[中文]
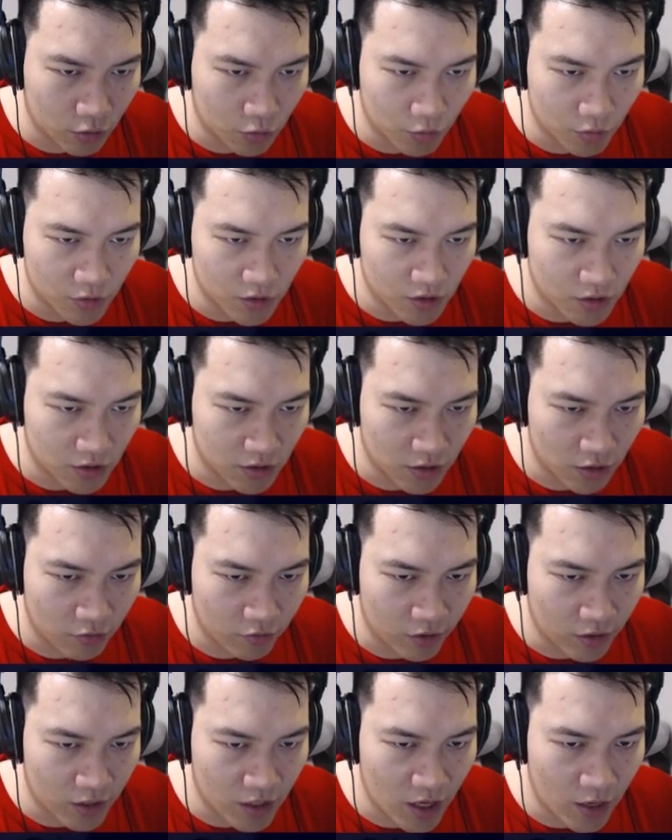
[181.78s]
托奇，然后
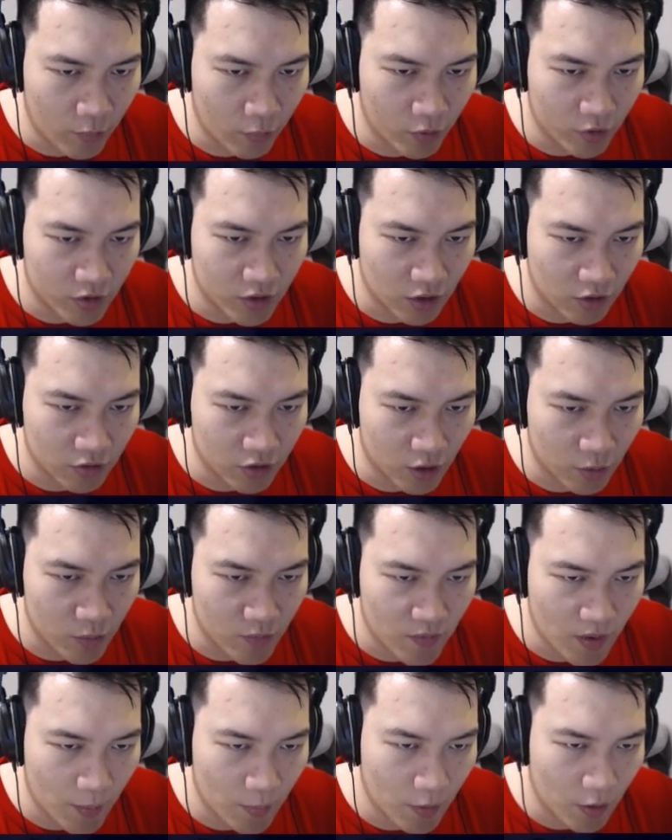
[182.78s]
你应该也不会想要找秘
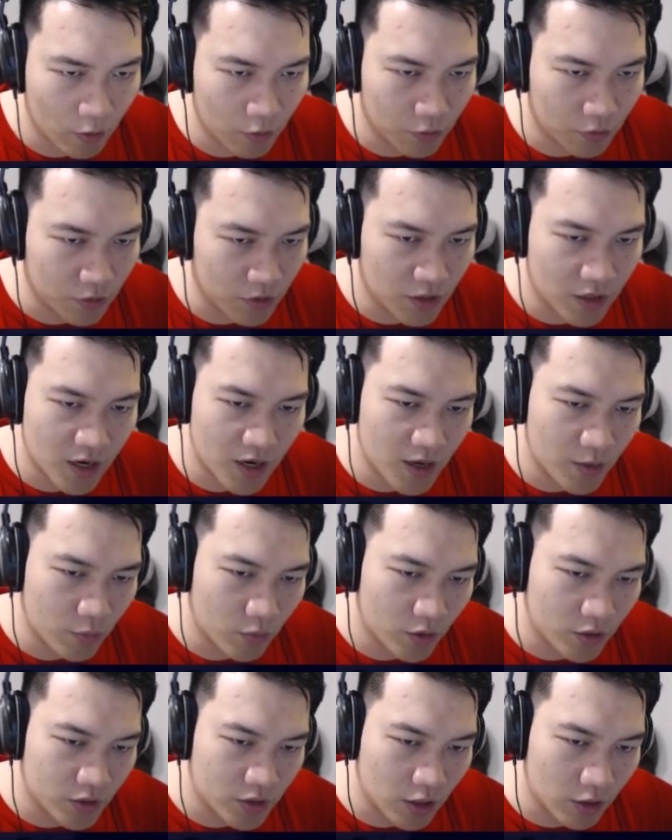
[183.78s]
法暴龙，你应该也不
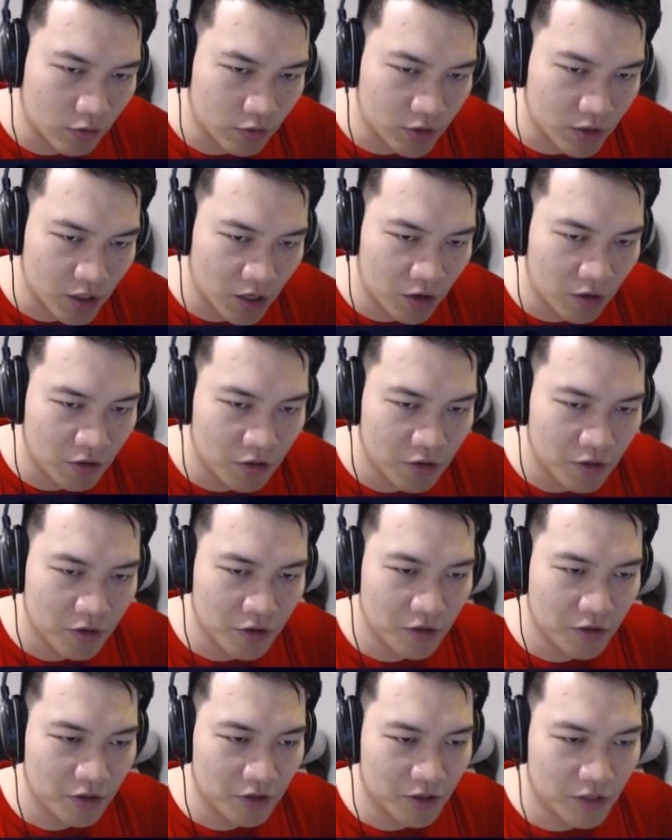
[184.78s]
会想要找
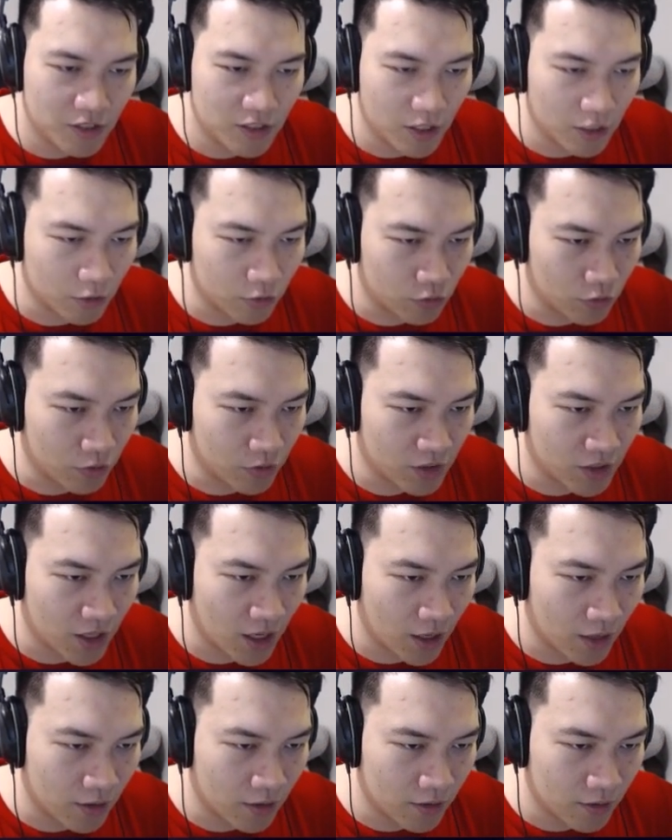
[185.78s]
气象学
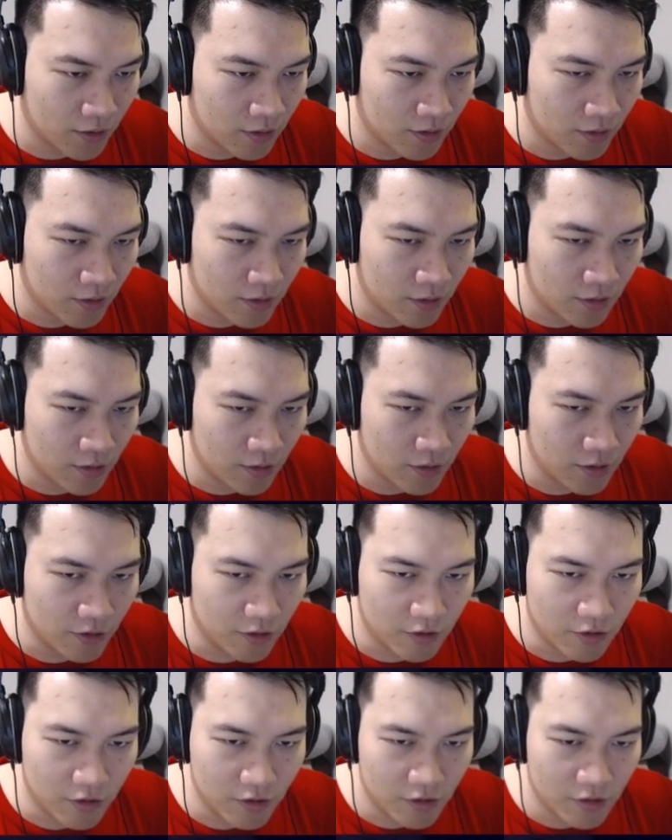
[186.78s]
家，嗯，
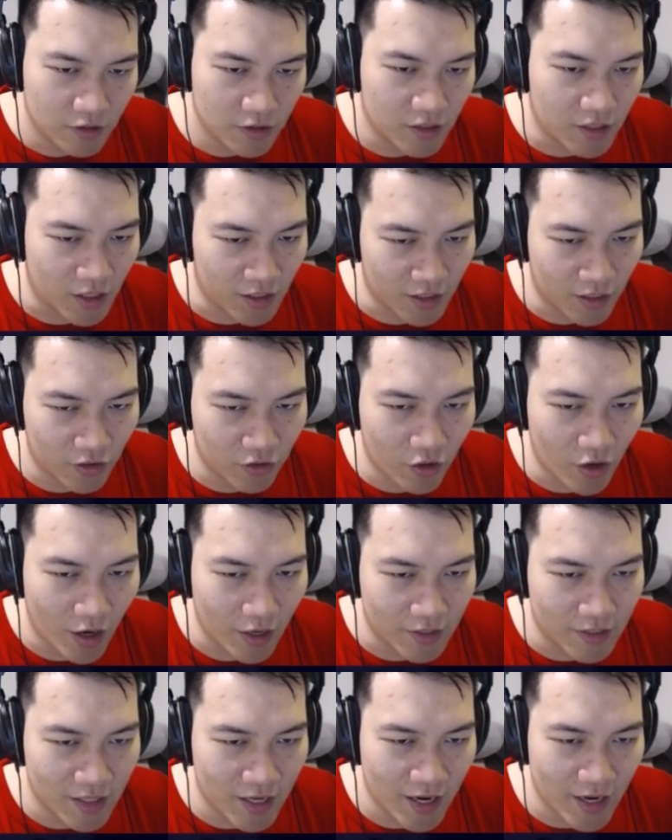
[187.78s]
这3张都还
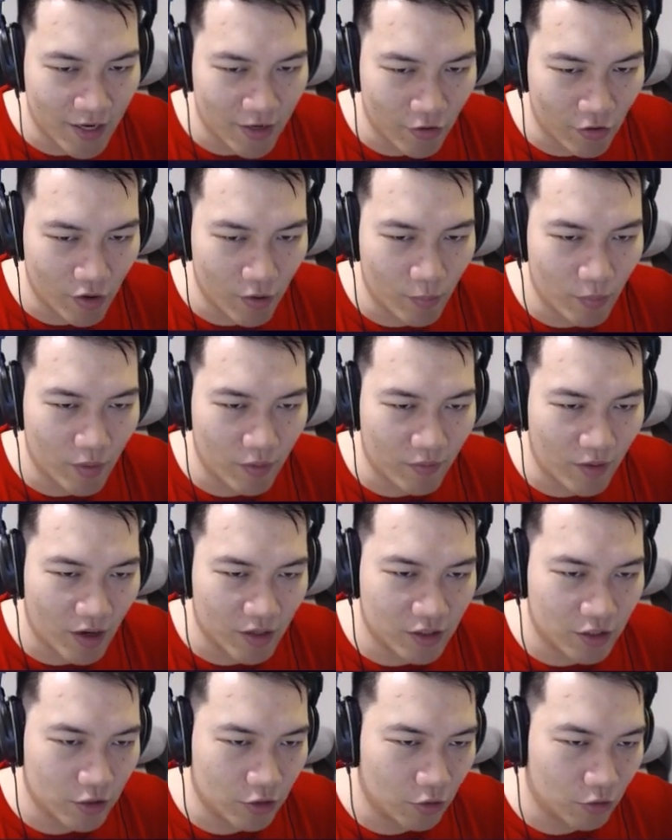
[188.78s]
在有可能被发
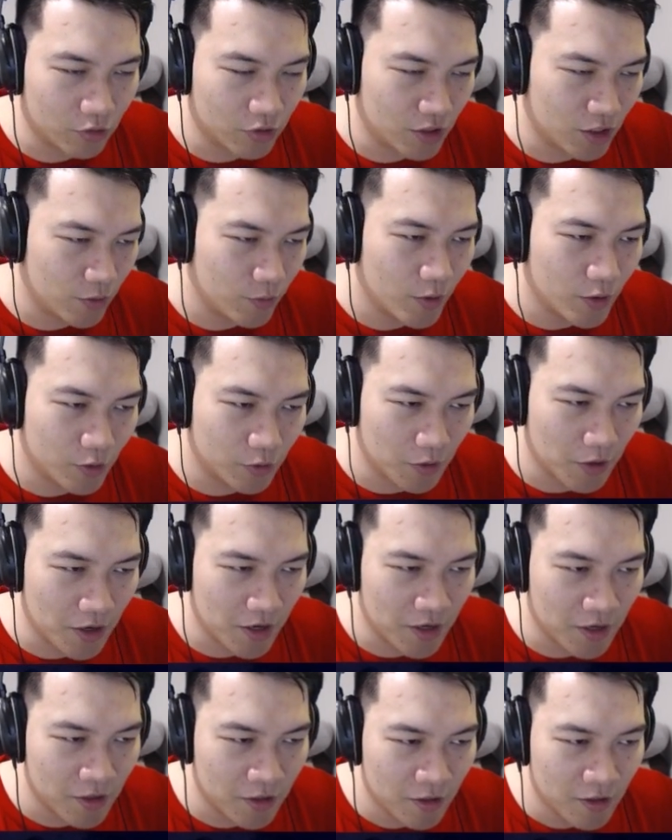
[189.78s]
现的东西里面，所
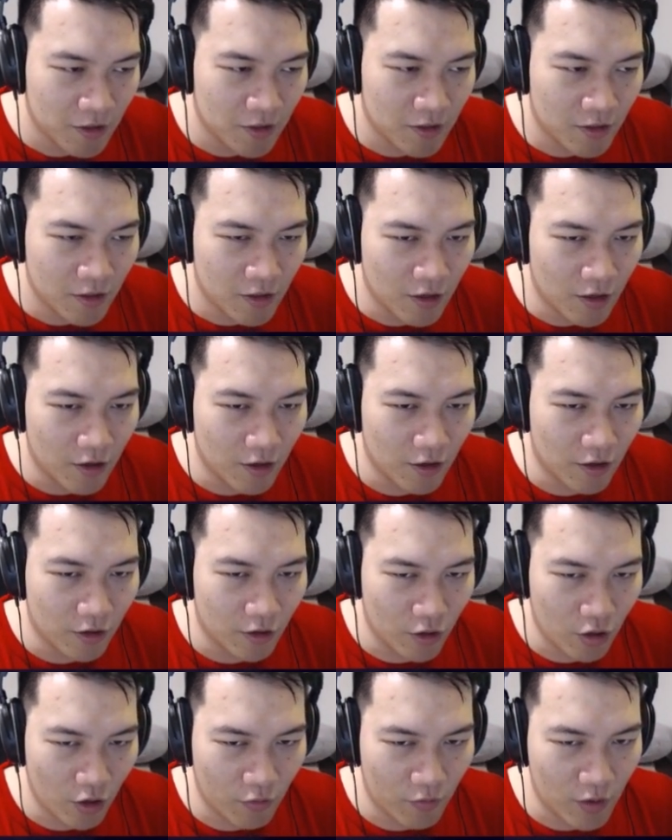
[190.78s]
以
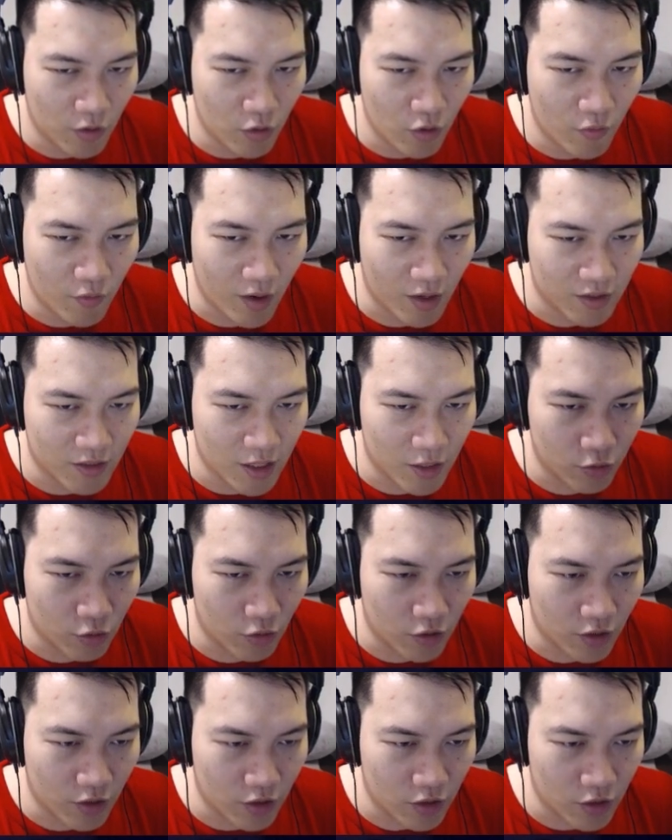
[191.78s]
6费对法师来说
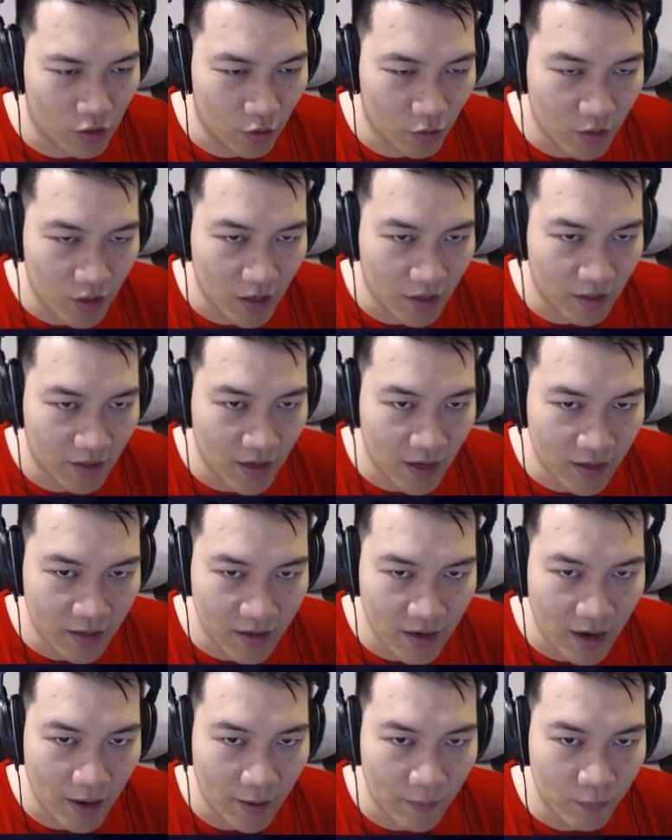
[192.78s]
可能有一点尴
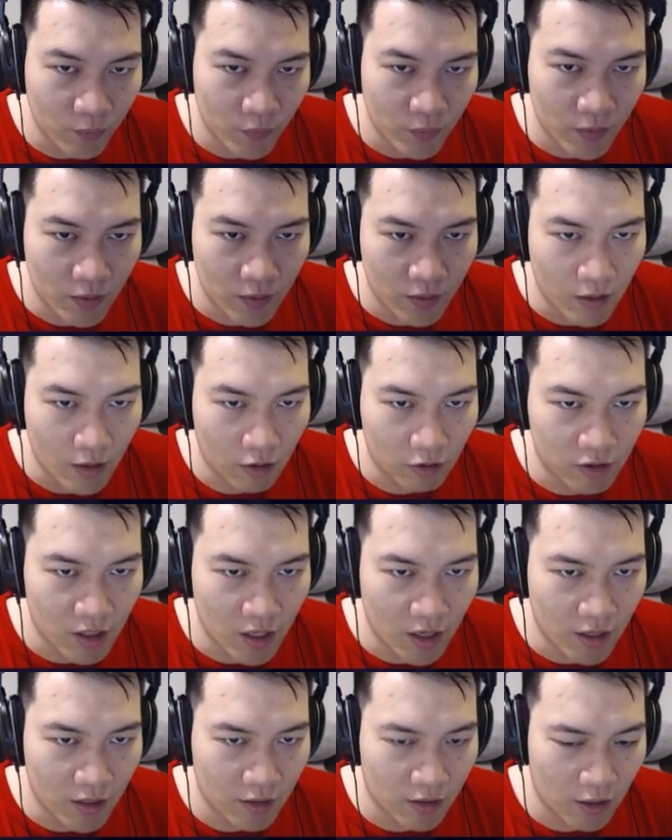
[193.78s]
尬，然后现
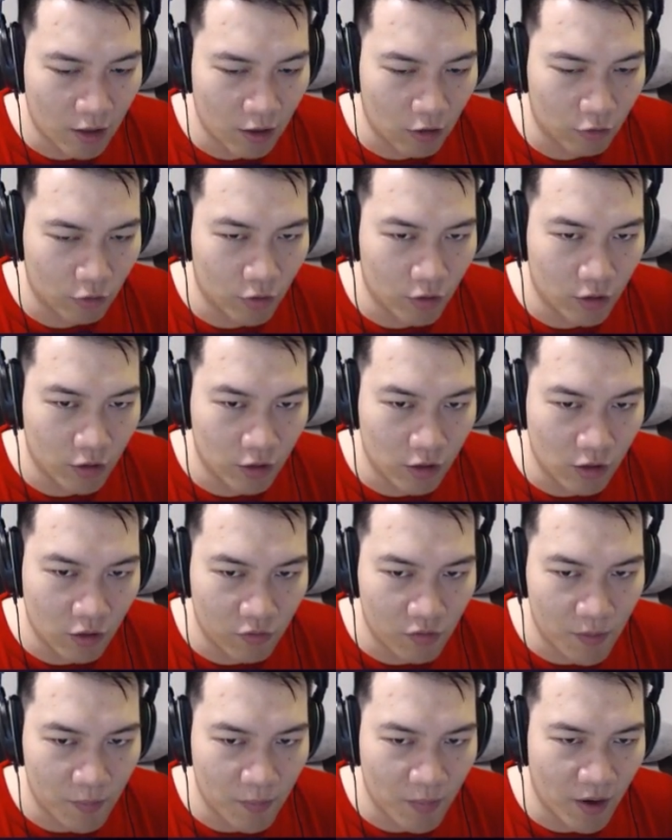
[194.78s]
在好的6
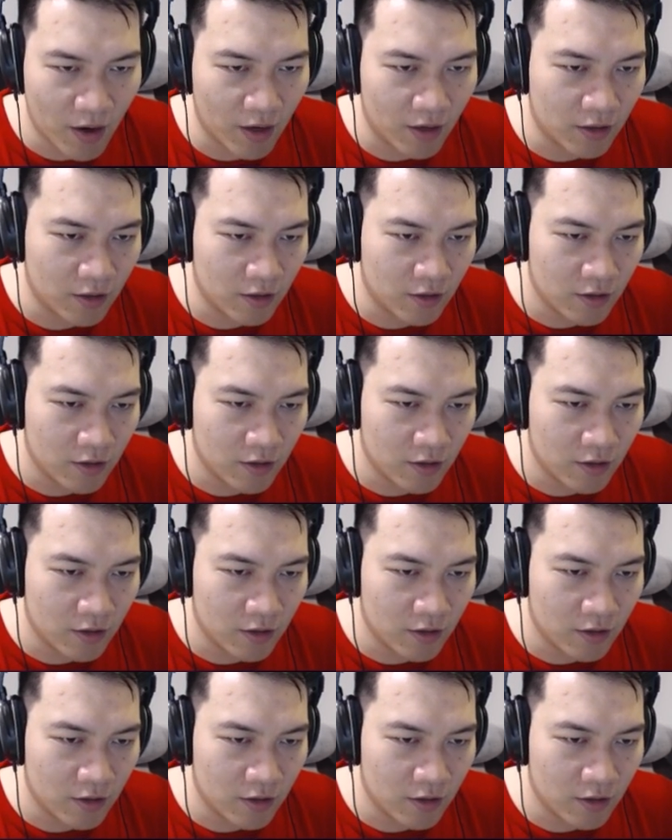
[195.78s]
费牌